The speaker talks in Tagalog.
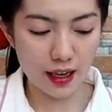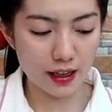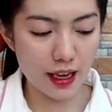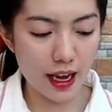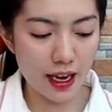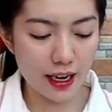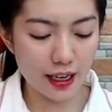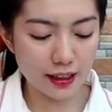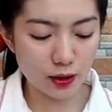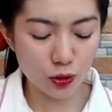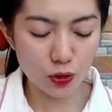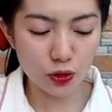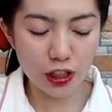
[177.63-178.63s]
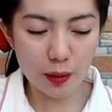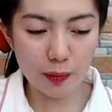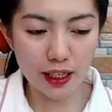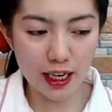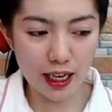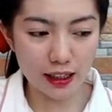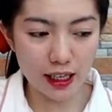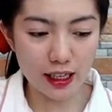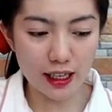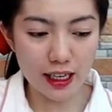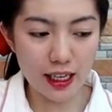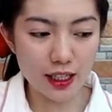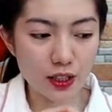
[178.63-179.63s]
And then, ang susunod naman
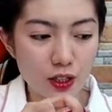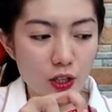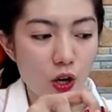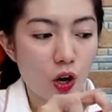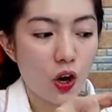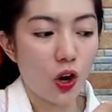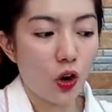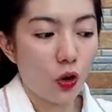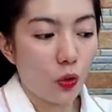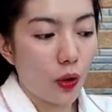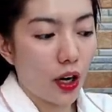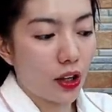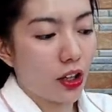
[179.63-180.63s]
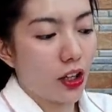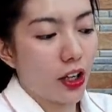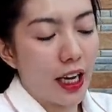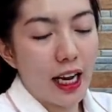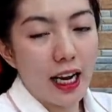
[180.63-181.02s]
natin is water.